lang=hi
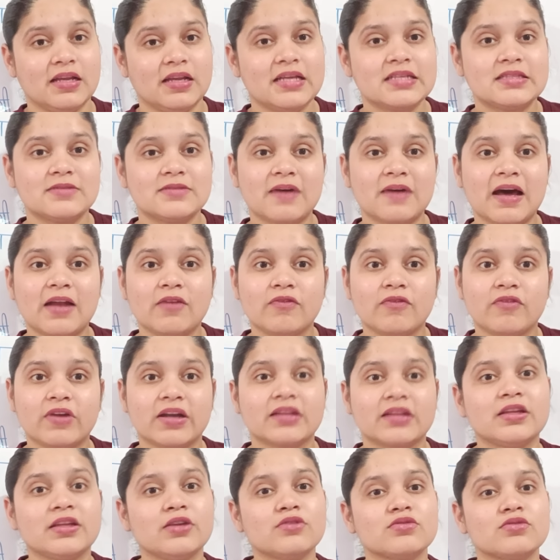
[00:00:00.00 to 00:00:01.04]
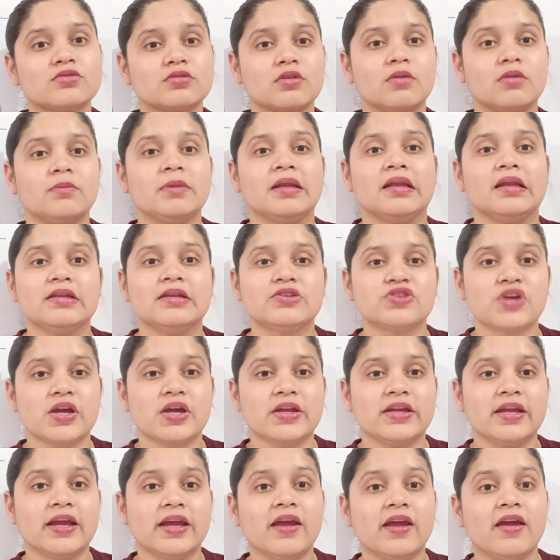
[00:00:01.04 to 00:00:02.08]
इस बार वर्दी उसको मिलनी
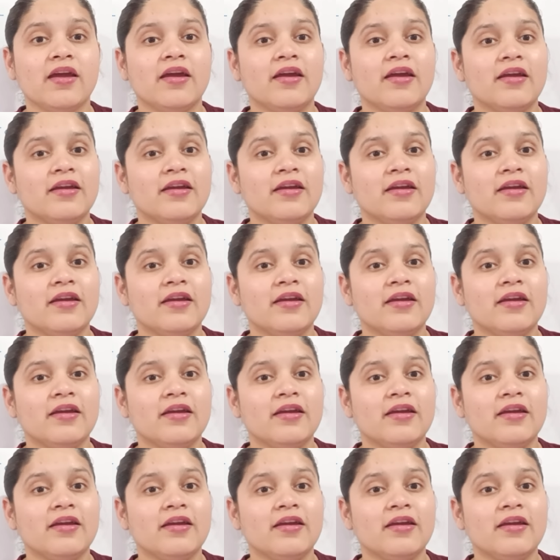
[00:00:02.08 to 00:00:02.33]
चाहिए